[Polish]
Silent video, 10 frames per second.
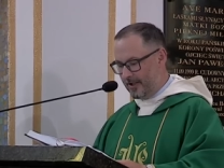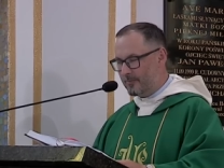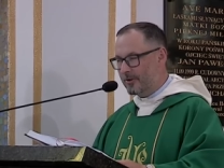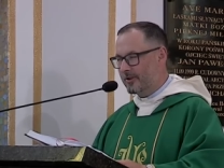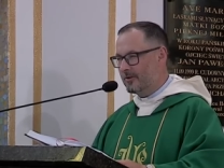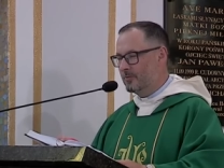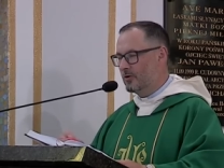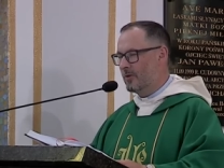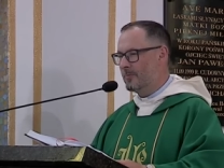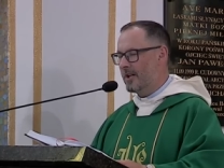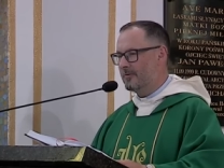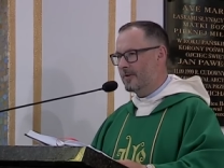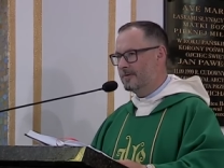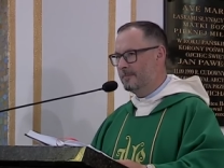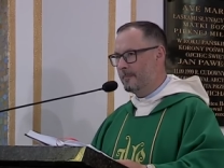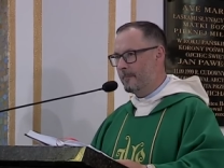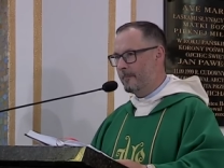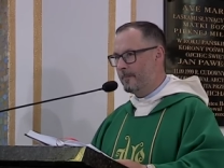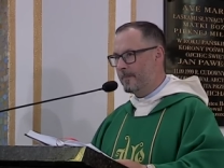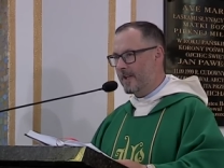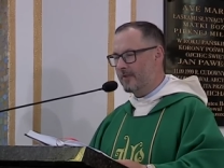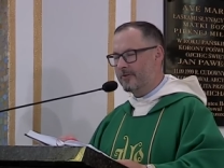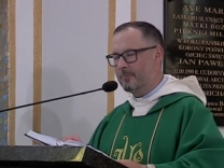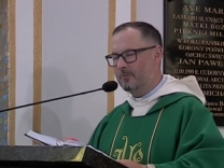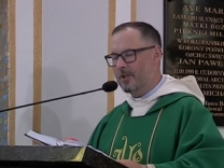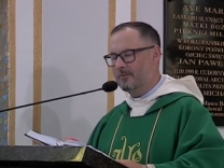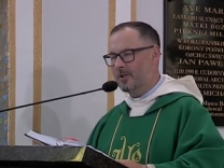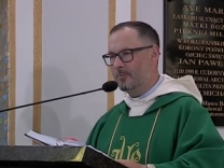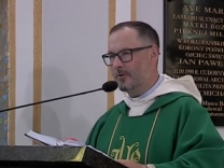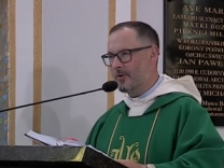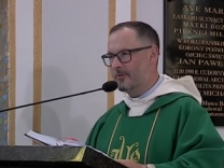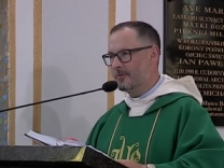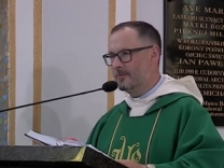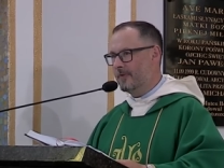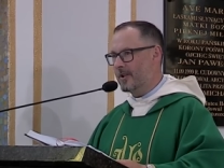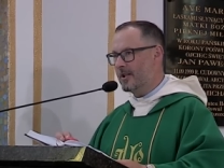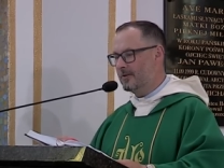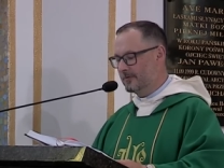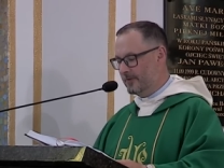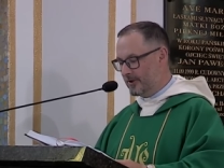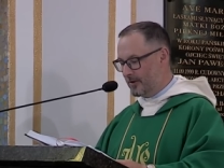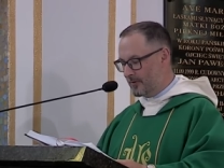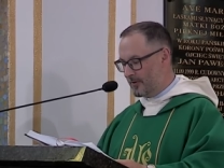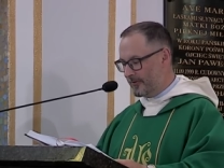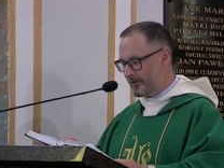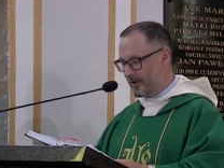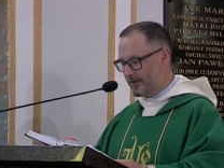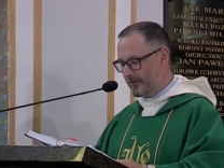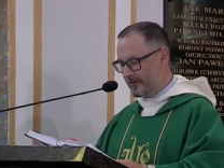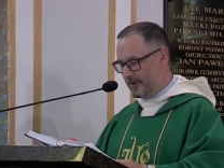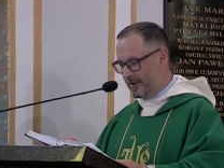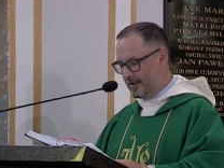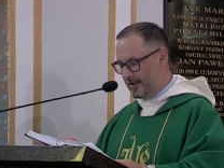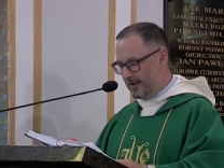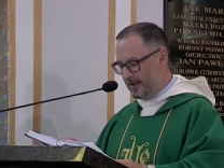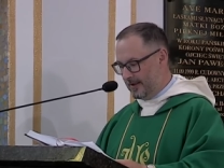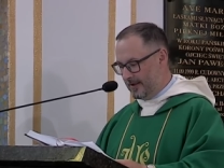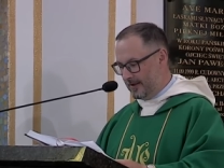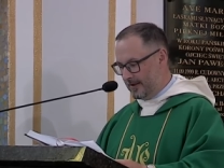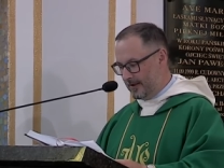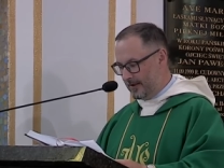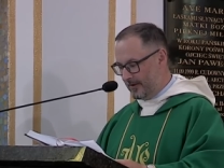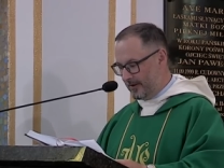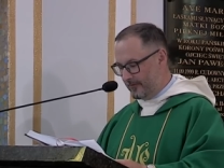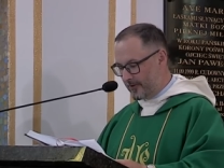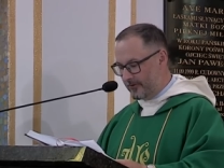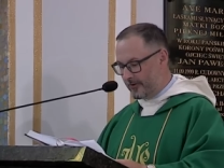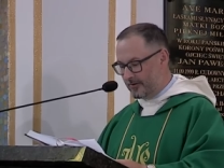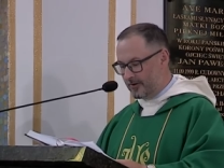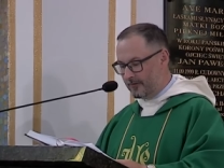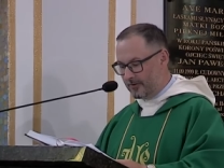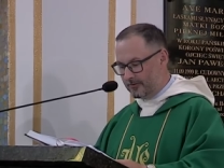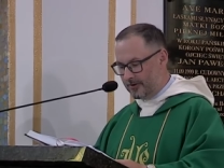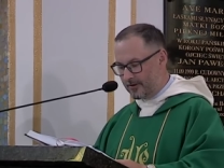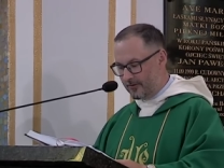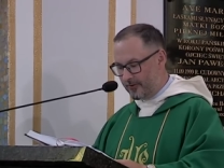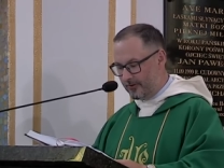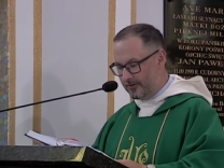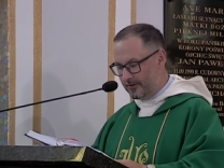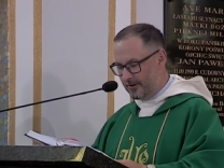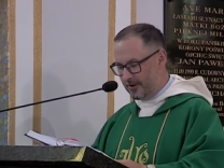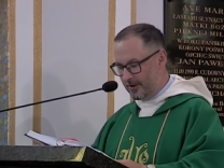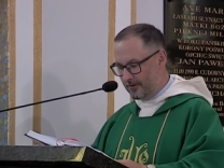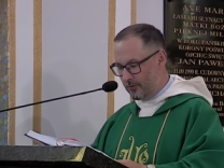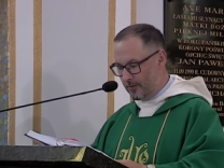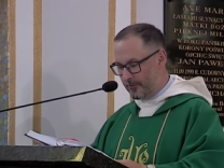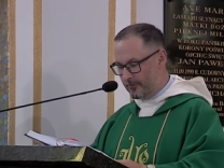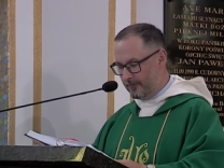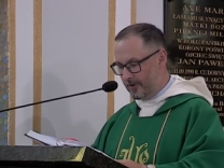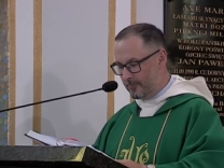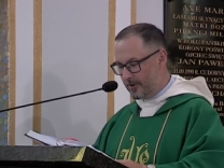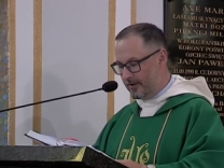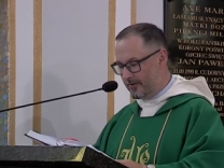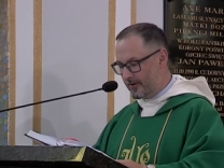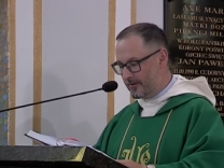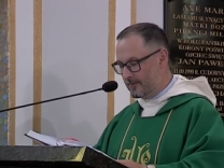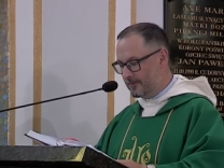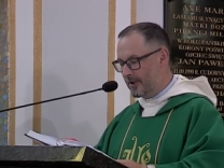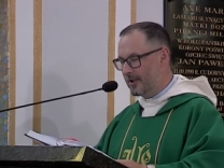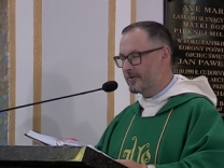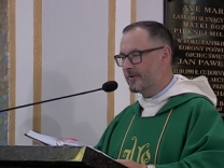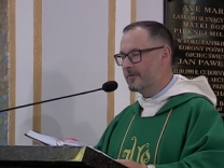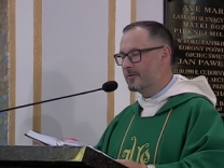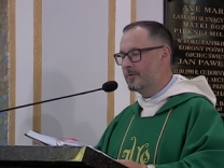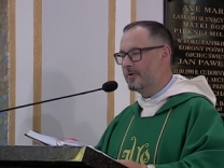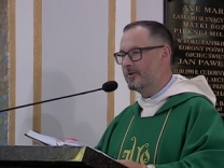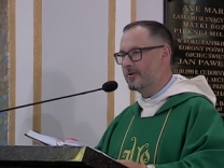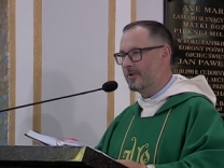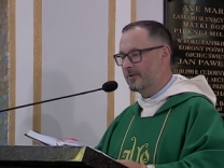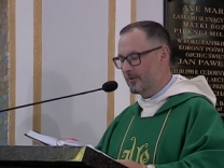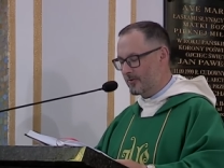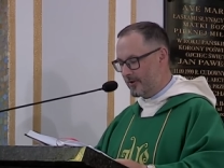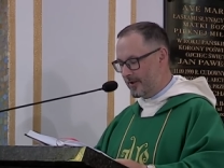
Jakby tego było mało, jak wspomniałem na początku, faraon wydał rozkaz. Wszystkich nowonarodzonych chłopców Hebrajczyków należy wrzucić do